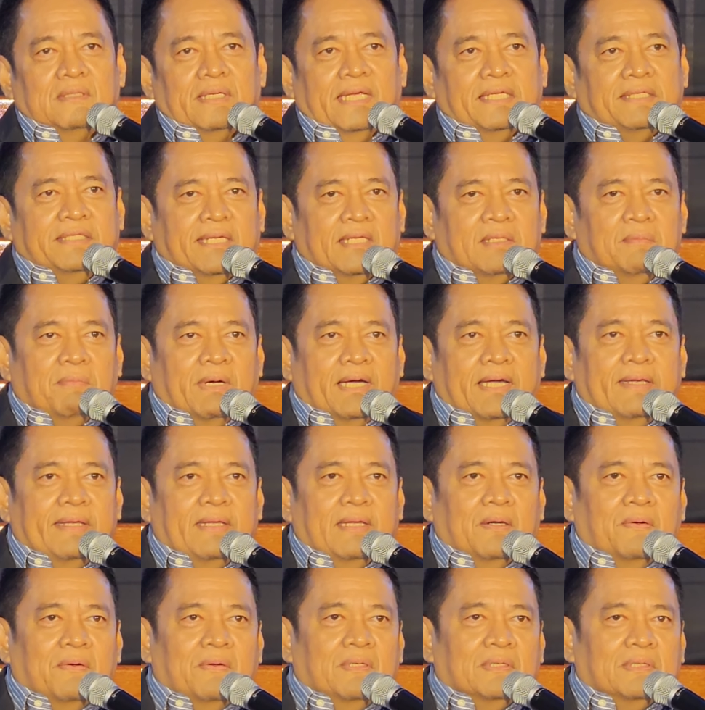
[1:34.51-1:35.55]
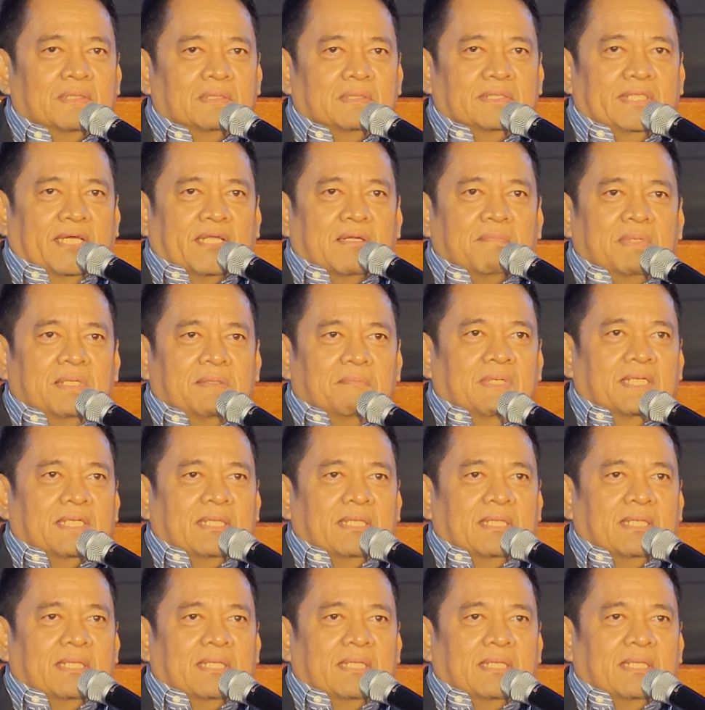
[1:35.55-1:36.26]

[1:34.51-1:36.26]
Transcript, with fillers: headed by our Chairman